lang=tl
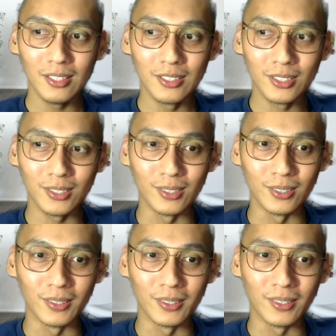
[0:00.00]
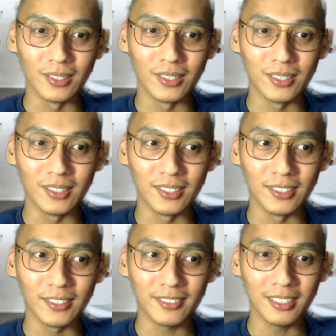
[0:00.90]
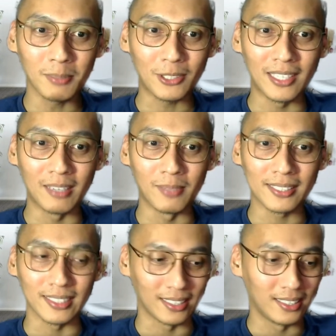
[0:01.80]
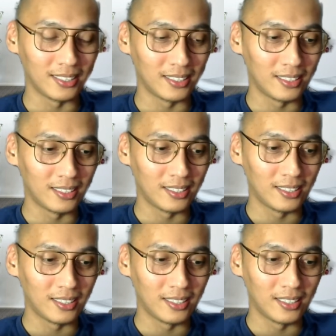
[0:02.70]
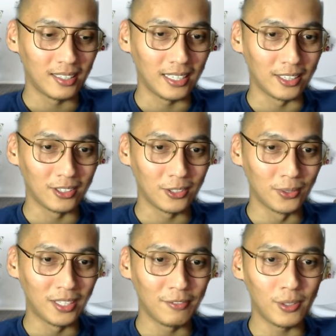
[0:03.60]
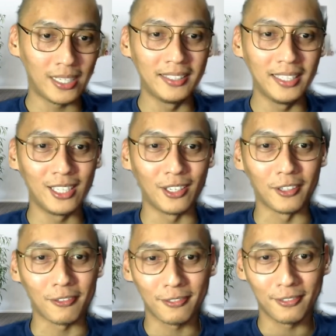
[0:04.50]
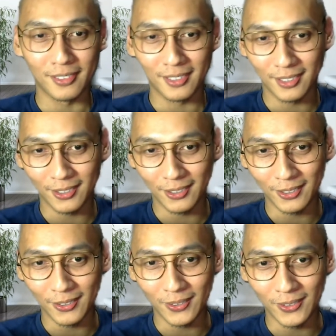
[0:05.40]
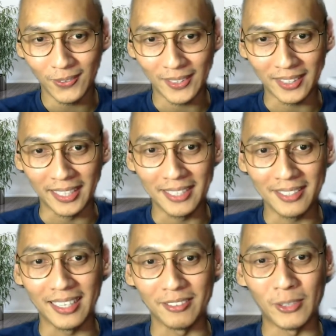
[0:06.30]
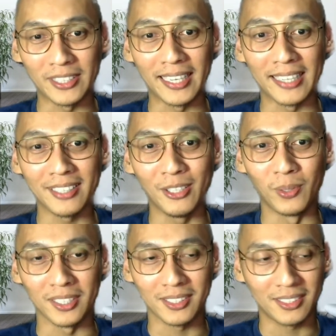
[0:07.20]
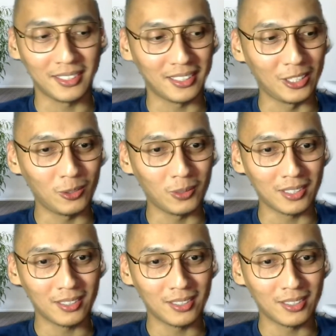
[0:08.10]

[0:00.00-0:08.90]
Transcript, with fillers: So, sinabit ko na lang basta. And to give you an idea of what the eh, what the essay was, it was,